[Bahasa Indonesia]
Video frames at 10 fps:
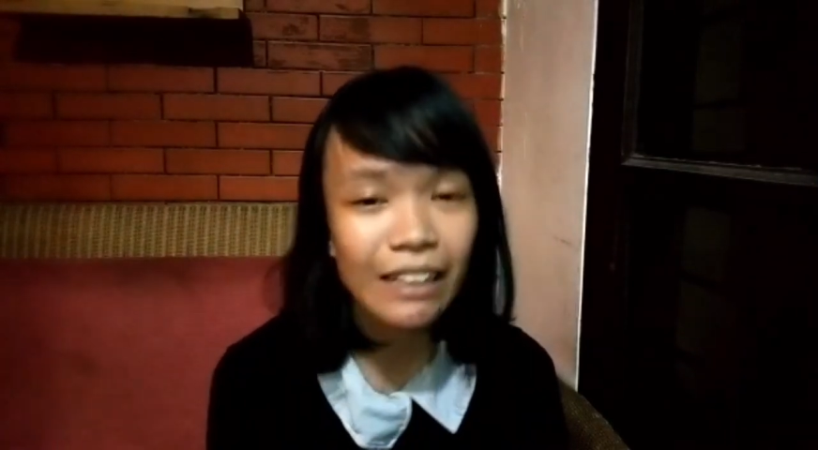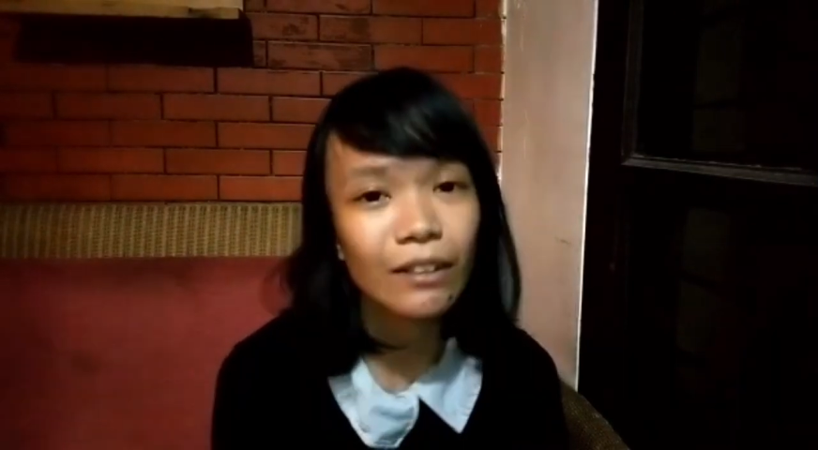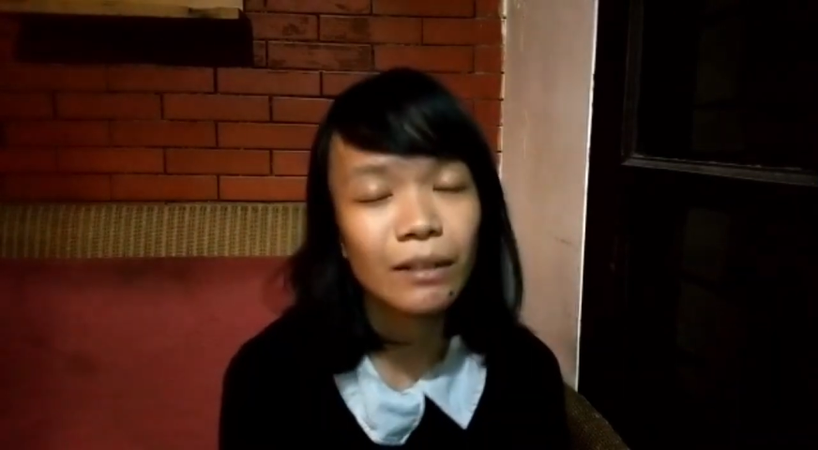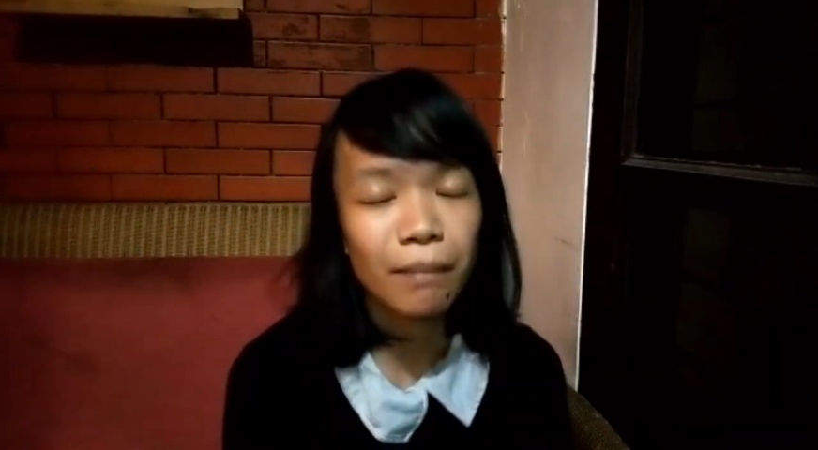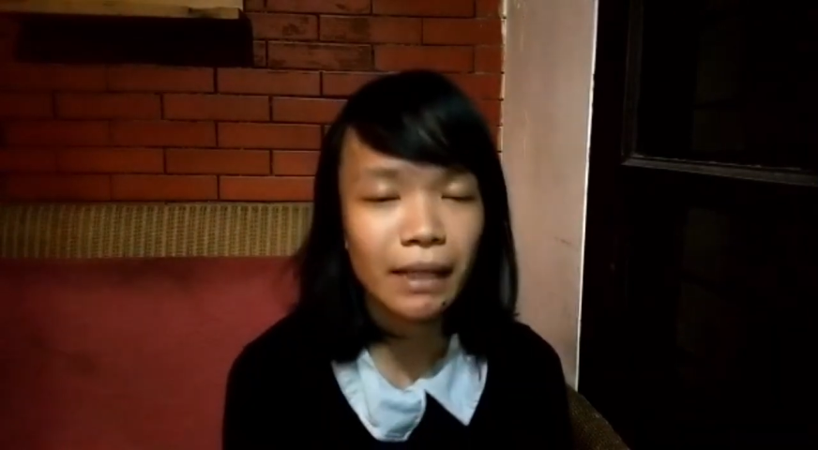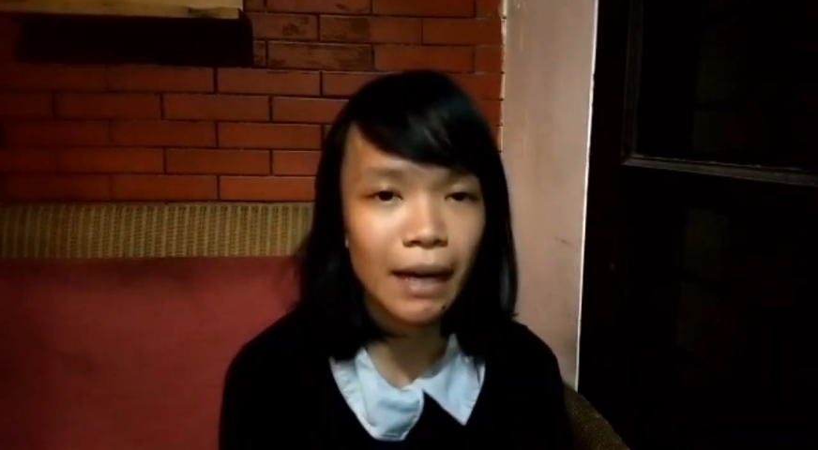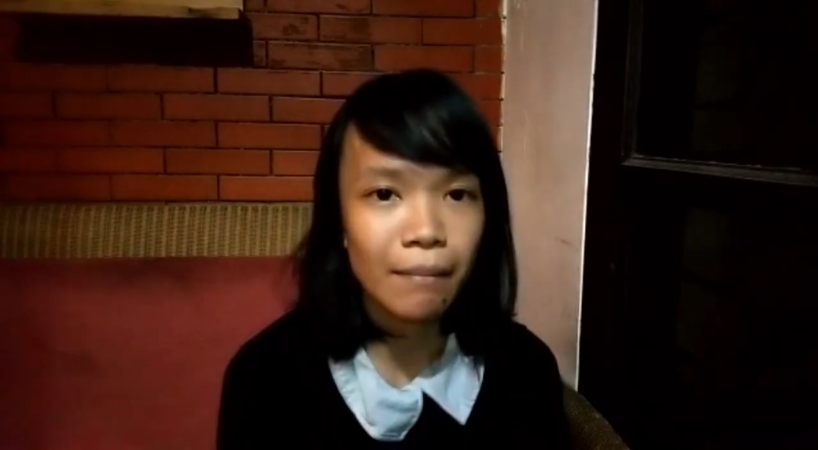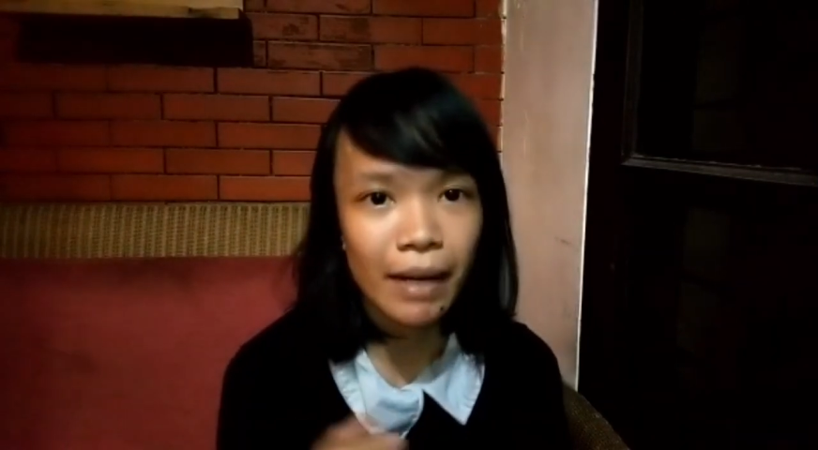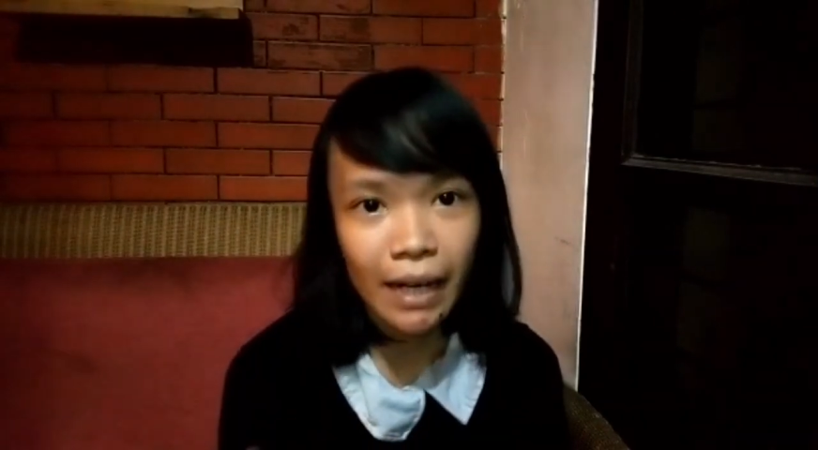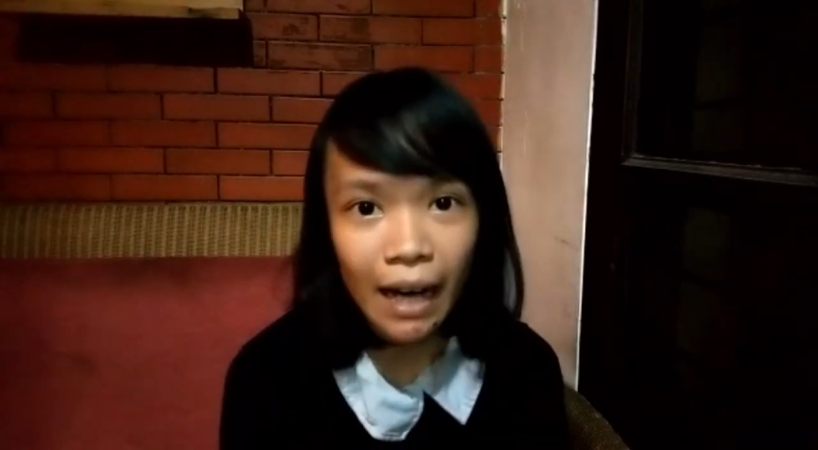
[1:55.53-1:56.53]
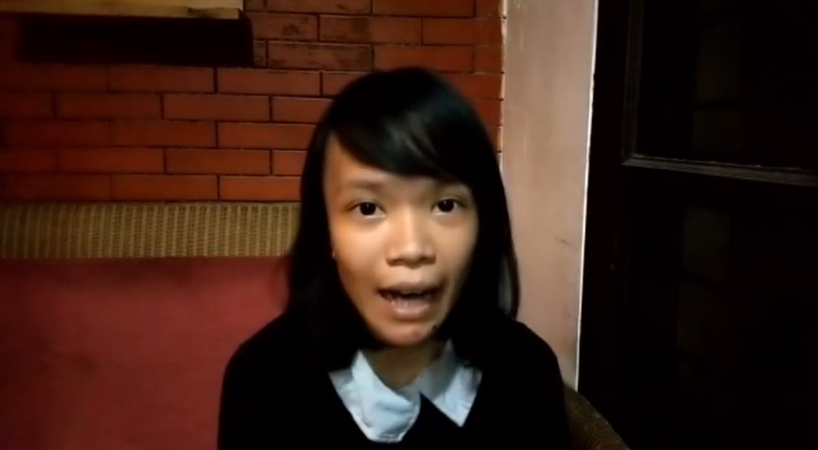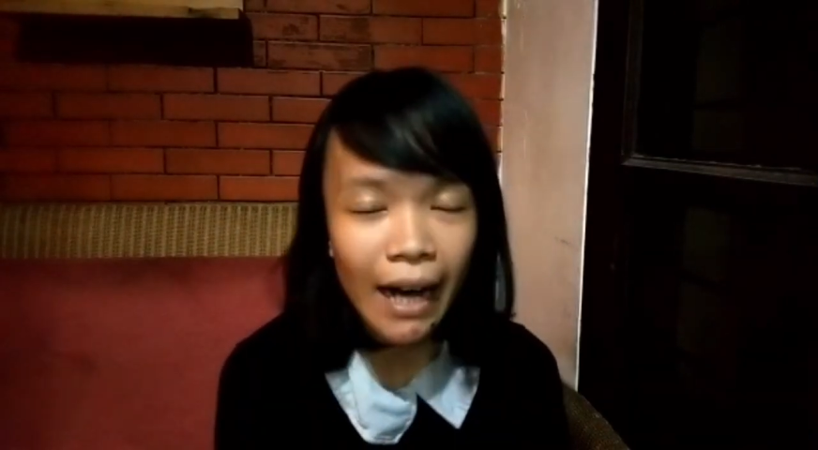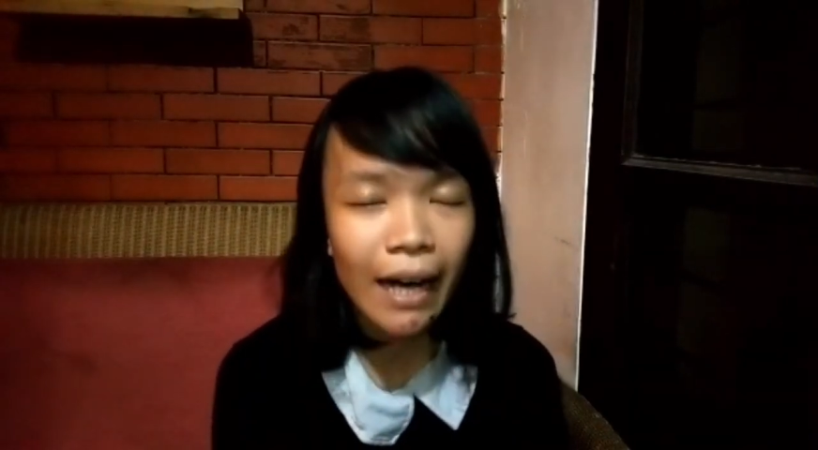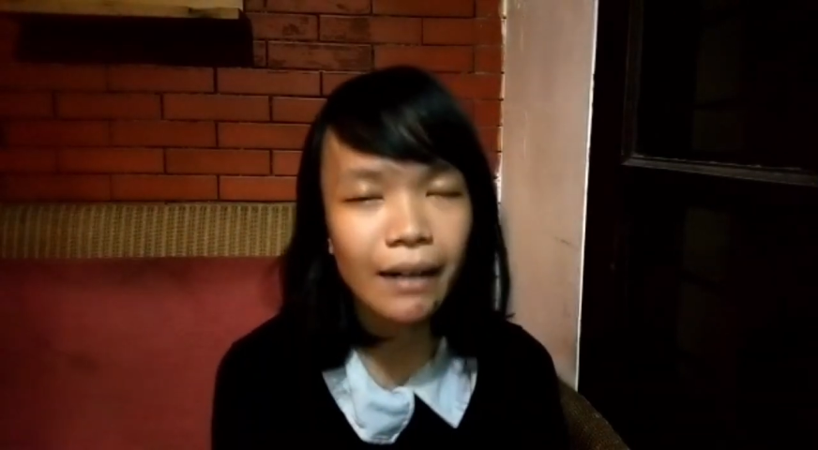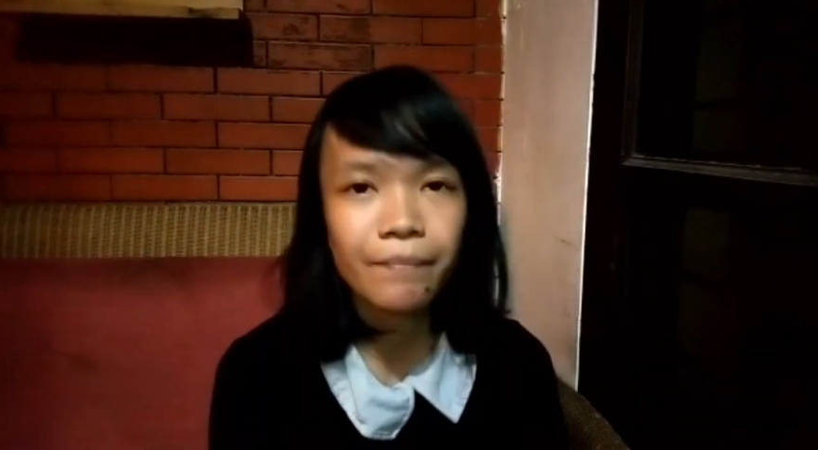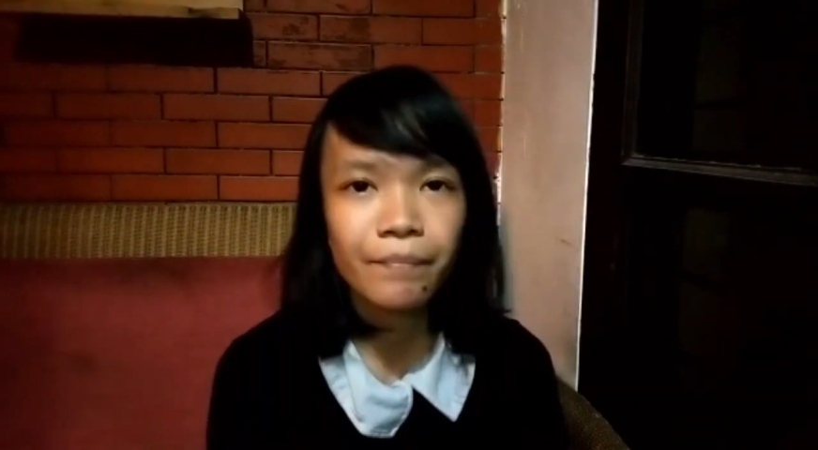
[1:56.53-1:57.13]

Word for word: gitu depan kamera